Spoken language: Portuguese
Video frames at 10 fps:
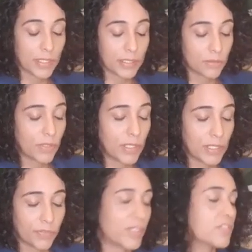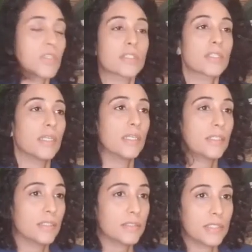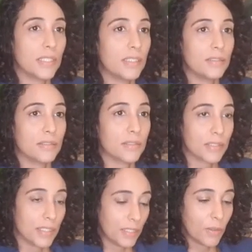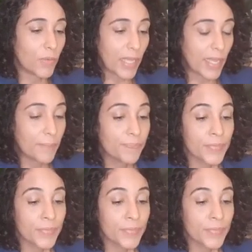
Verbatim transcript: Ela não queria ficar sozinha, assim, ela queria alguém.